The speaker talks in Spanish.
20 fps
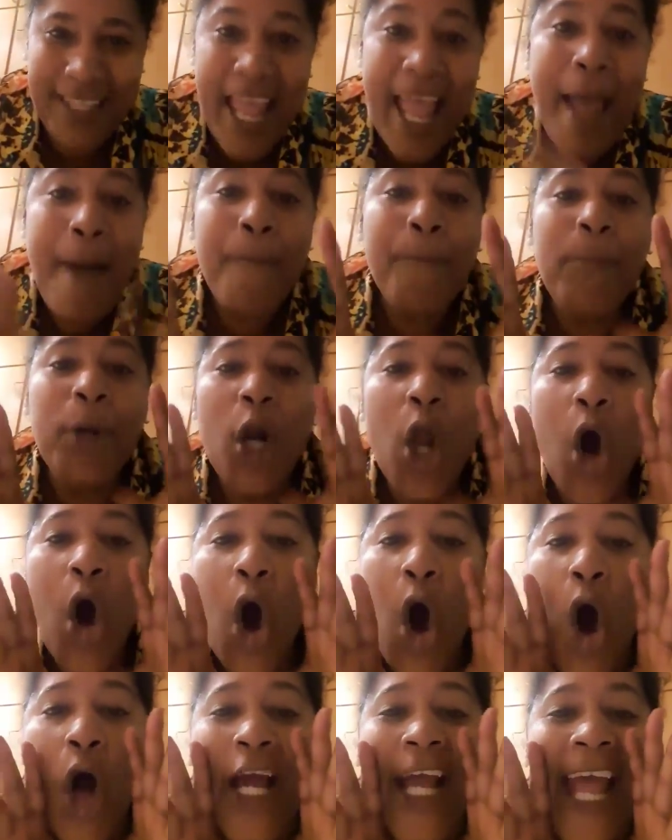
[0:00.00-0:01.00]

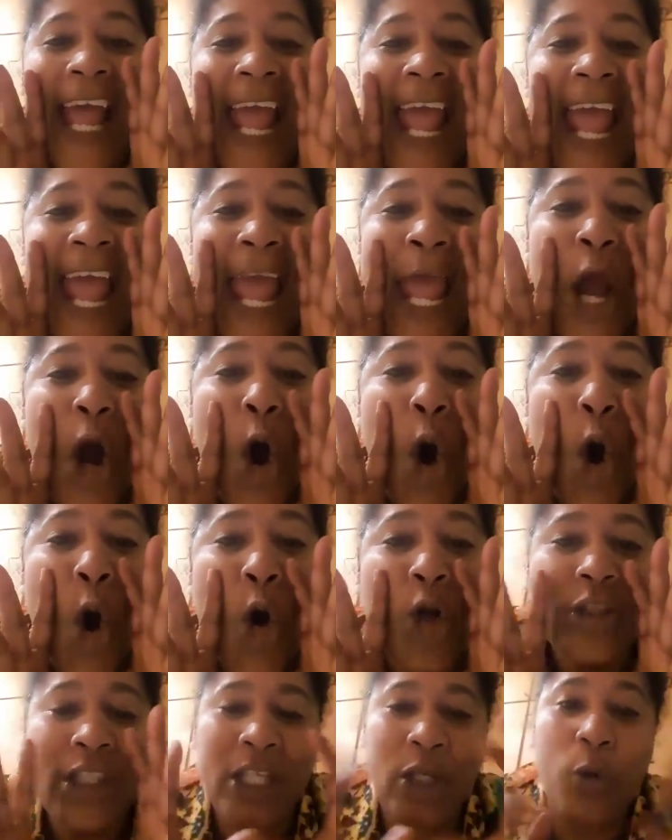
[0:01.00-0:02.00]

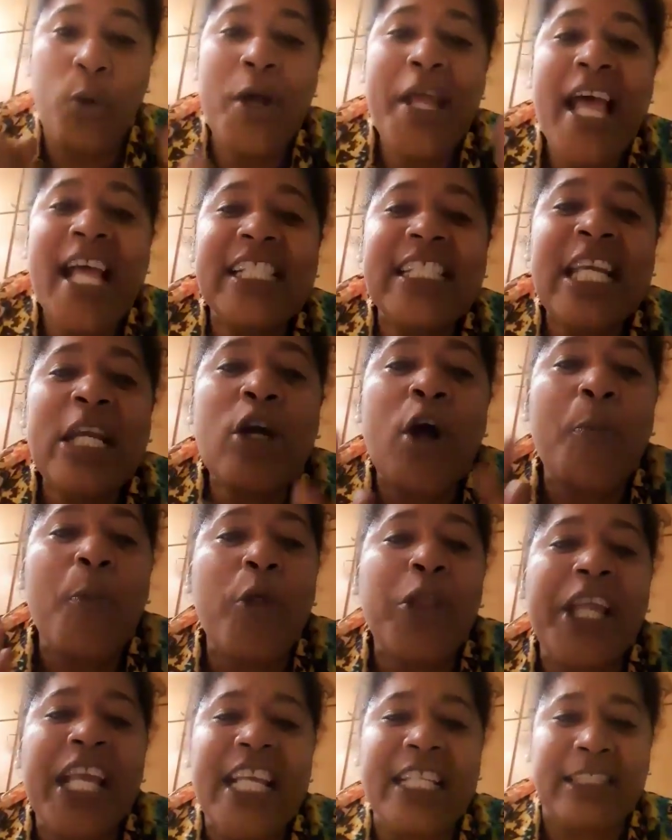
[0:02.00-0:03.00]
Bloqueo, te lo voy a decir
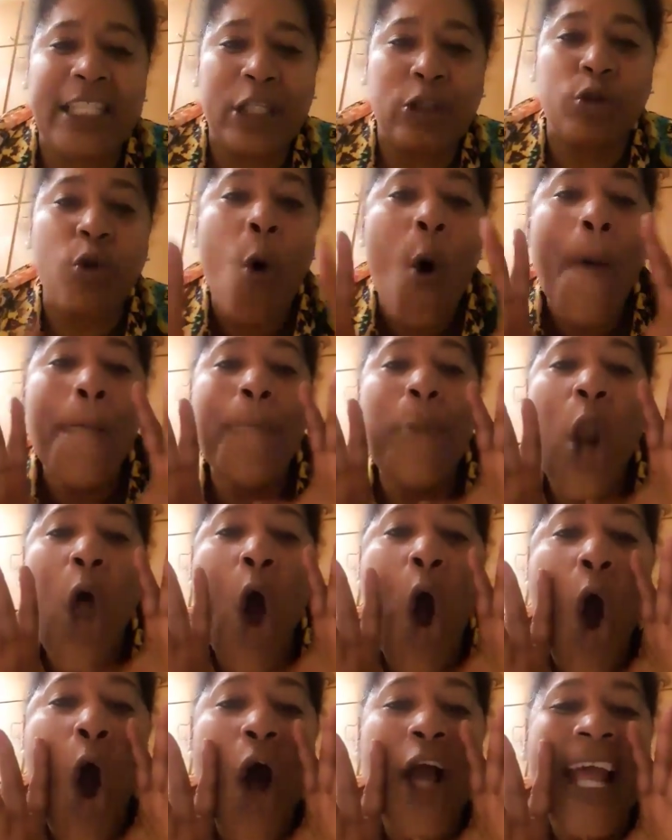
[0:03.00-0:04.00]
como dijiste tú,
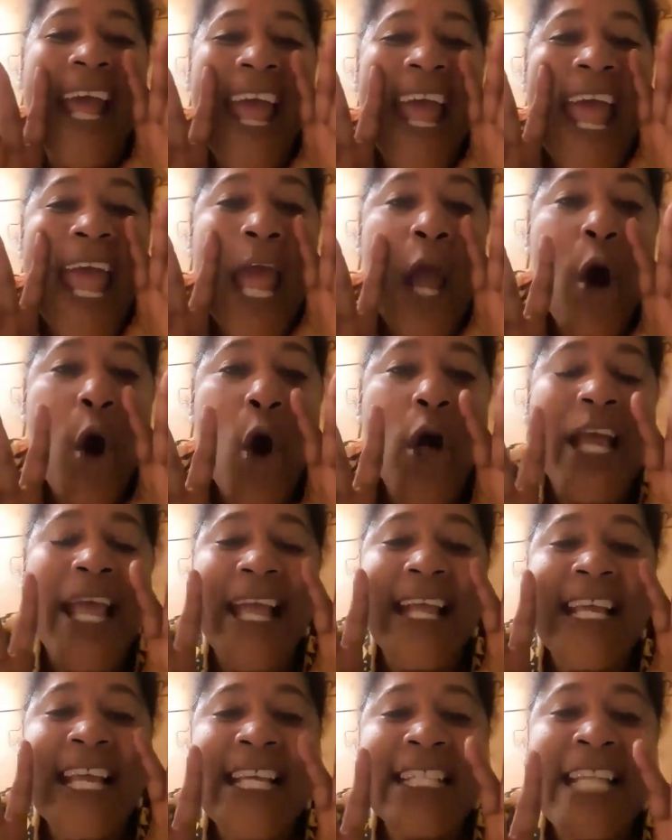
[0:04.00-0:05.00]
bloqueo,
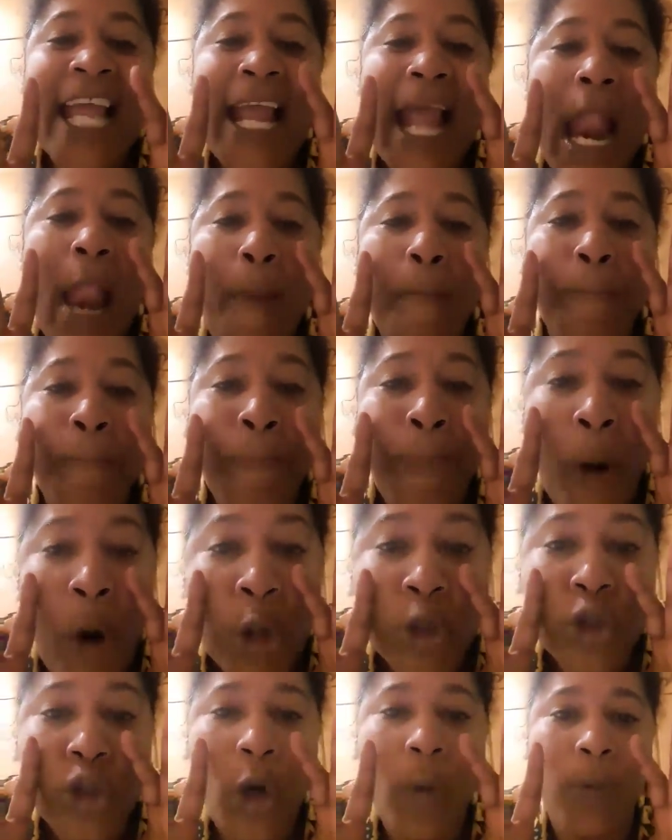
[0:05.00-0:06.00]
que quiten el
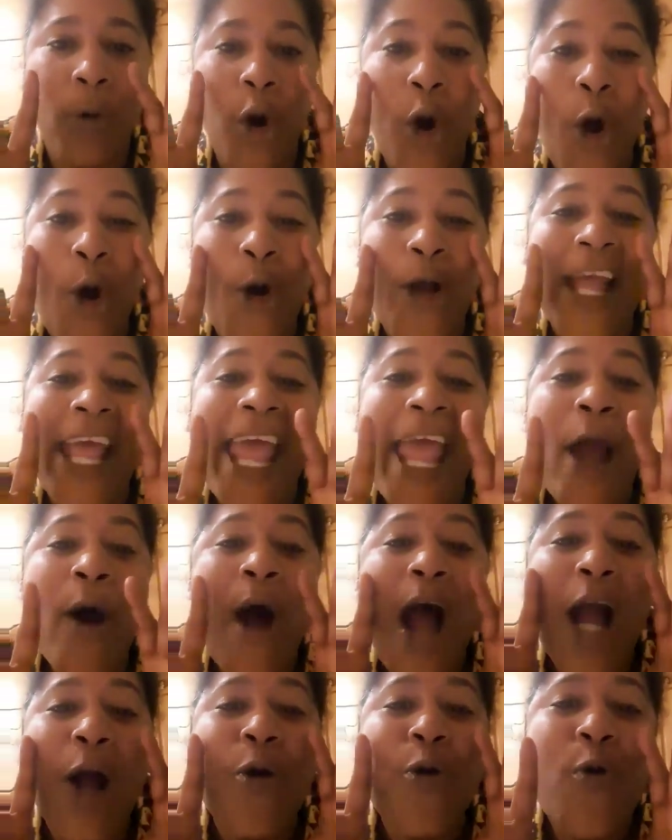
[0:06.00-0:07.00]
puto bloqueo
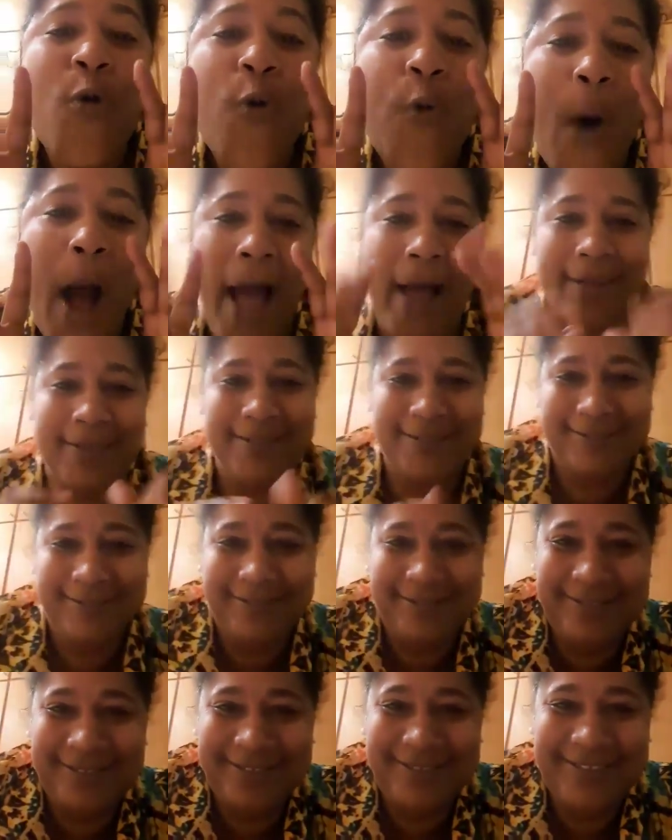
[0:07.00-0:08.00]
a Cuba.
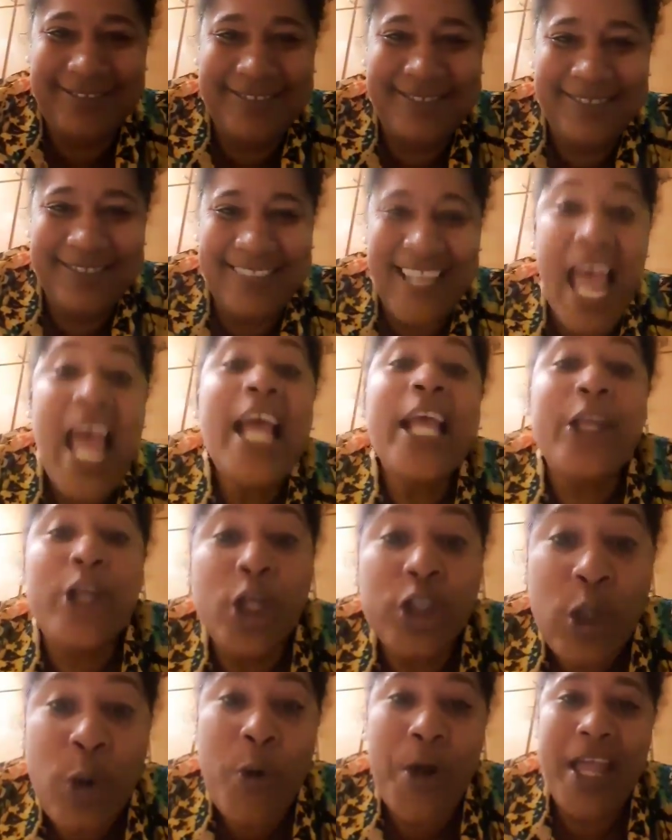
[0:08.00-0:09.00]
Y
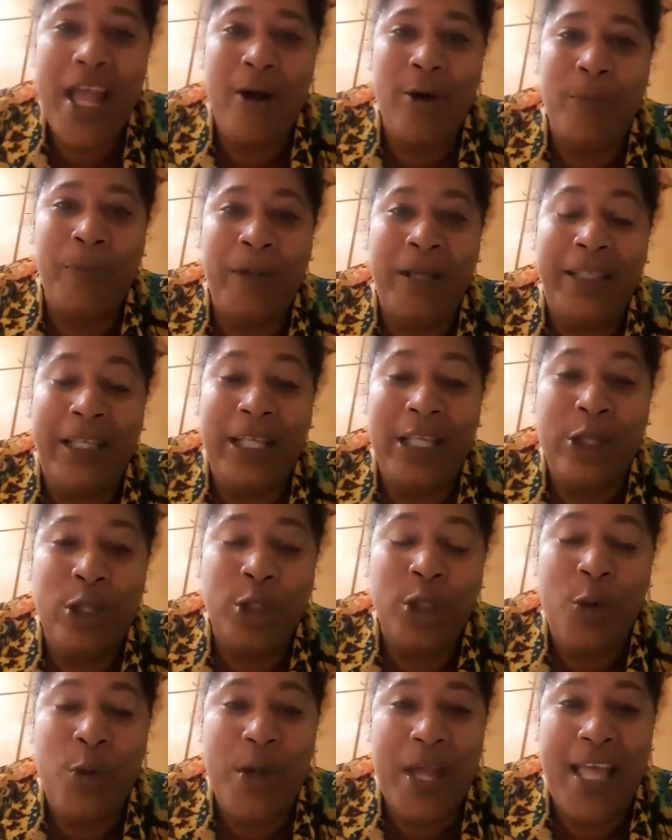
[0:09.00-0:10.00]
yo te voy a y yo
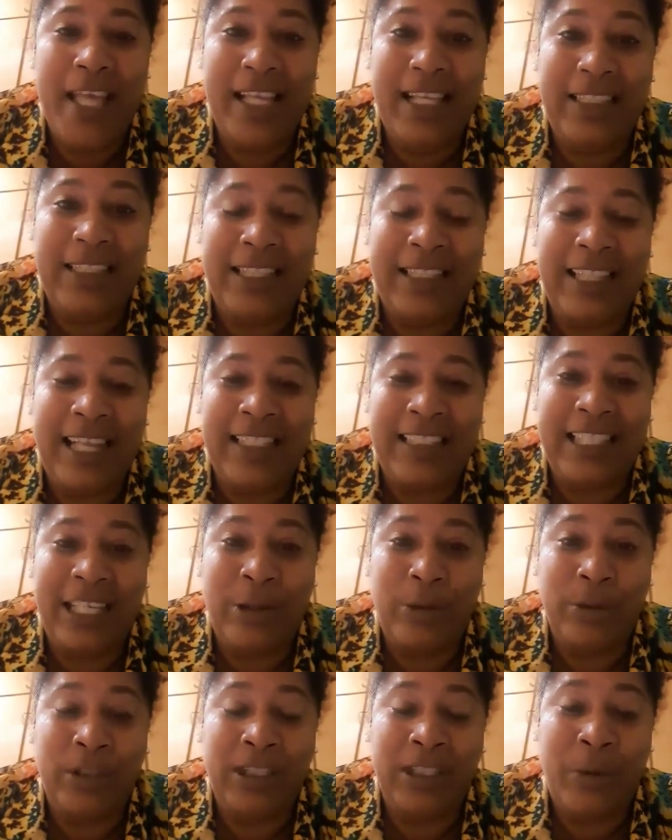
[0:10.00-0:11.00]
te voy a
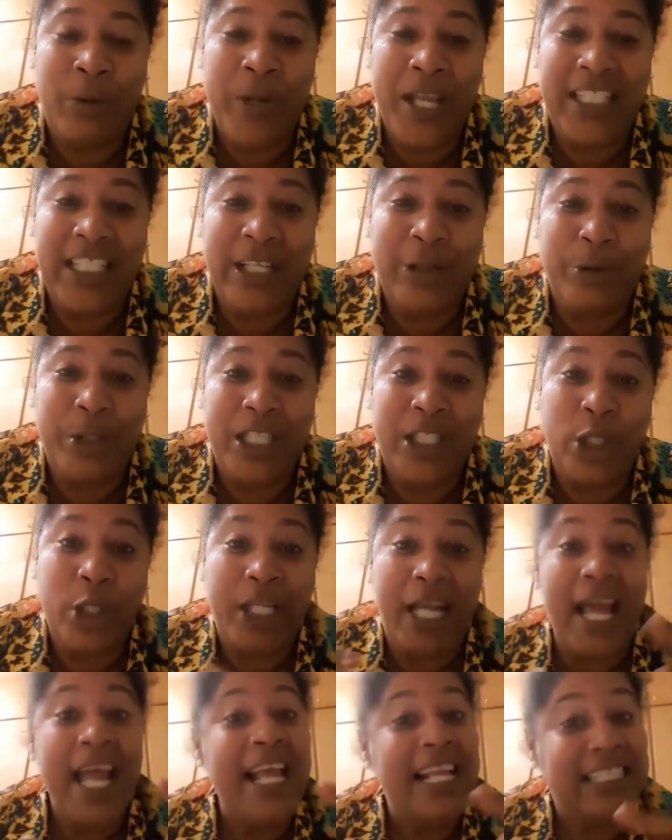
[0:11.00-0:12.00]
hacer te voy a hacer una
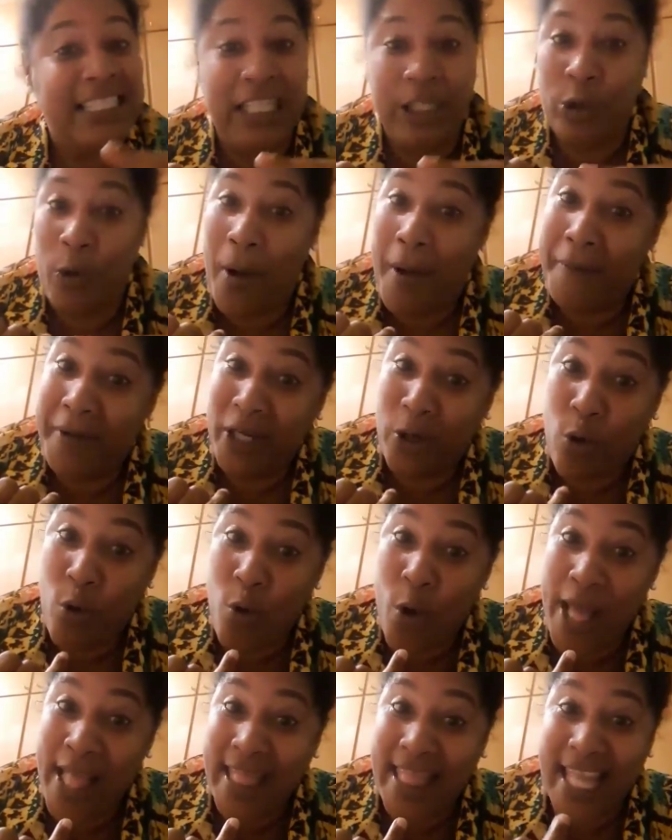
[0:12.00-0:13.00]
historia, si no va a haber
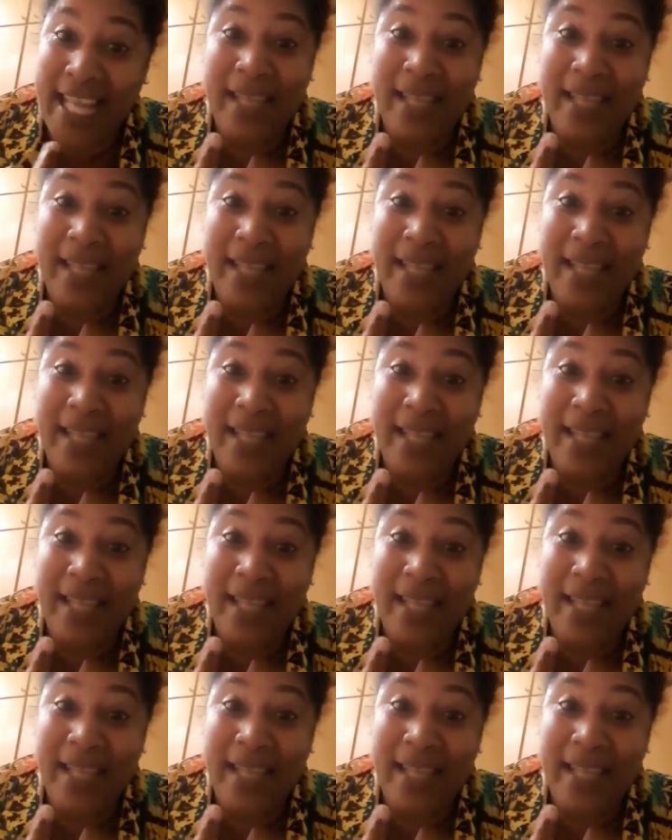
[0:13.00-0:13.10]
juguete,